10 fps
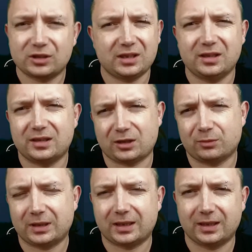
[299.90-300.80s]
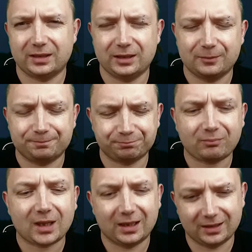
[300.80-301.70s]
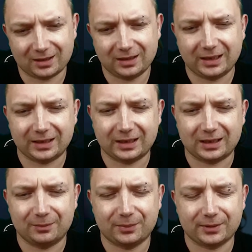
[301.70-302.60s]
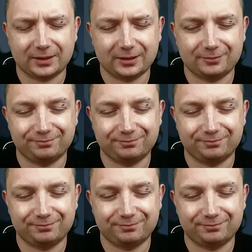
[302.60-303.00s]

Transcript: Justice zresztą jak Hedy, Heather Langenkamp e,